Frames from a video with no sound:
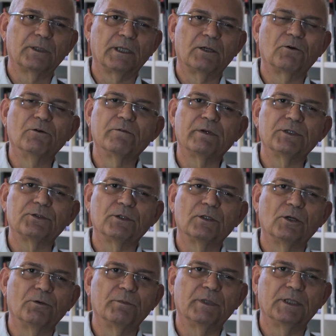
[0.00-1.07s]
que
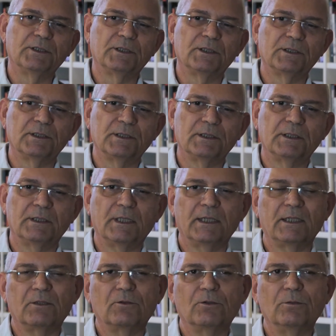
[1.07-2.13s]
convencionalmente se
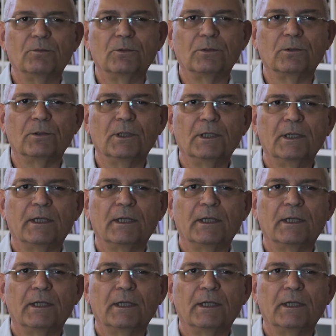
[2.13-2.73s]
tem como